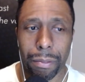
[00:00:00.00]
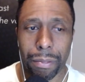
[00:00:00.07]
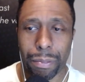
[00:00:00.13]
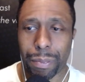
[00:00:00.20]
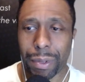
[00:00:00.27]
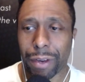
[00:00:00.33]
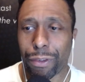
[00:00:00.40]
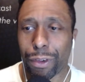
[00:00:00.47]

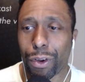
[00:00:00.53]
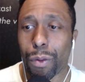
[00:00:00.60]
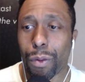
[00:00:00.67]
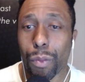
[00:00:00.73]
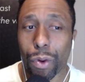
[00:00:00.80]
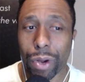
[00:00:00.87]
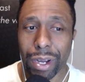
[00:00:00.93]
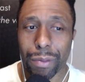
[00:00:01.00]
Prefiero
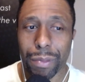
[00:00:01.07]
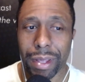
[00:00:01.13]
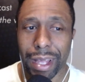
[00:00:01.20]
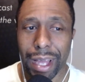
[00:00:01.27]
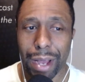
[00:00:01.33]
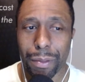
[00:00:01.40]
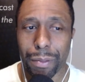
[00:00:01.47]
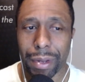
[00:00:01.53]
morirme de
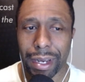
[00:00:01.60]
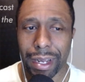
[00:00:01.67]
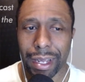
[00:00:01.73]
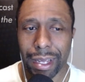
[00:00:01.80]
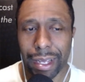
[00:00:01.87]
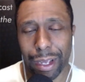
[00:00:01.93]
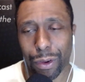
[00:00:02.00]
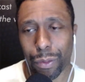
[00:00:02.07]
hambre
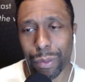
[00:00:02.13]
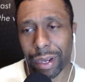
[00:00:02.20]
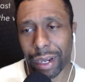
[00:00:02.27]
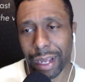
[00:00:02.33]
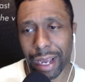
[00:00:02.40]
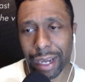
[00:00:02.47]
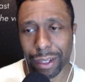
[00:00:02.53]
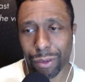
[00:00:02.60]
que comer
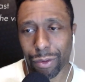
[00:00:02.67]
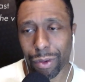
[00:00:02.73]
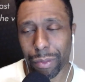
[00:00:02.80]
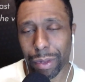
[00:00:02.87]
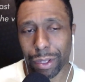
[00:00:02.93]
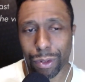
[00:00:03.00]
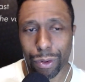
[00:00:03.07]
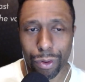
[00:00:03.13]
carne
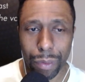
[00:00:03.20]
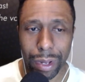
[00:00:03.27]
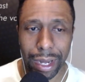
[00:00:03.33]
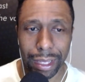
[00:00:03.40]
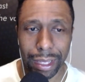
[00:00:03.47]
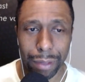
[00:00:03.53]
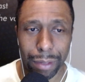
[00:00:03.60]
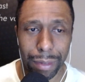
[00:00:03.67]
nuevamente o comer
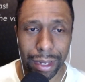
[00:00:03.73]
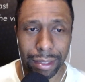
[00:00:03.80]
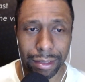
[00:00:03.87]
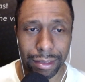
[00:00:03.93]
animal.